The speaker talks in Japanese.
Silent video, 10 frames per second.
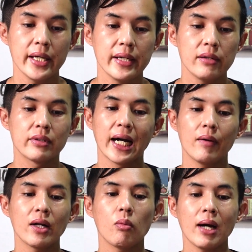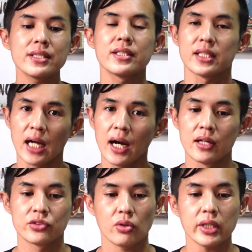入れる側の町が、
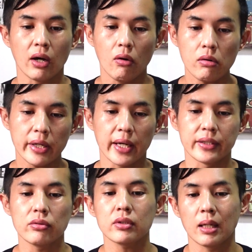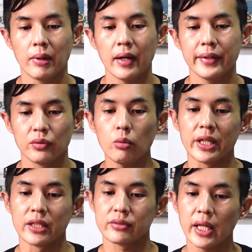それで OK って言った場合のみ
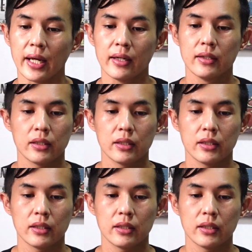ですね。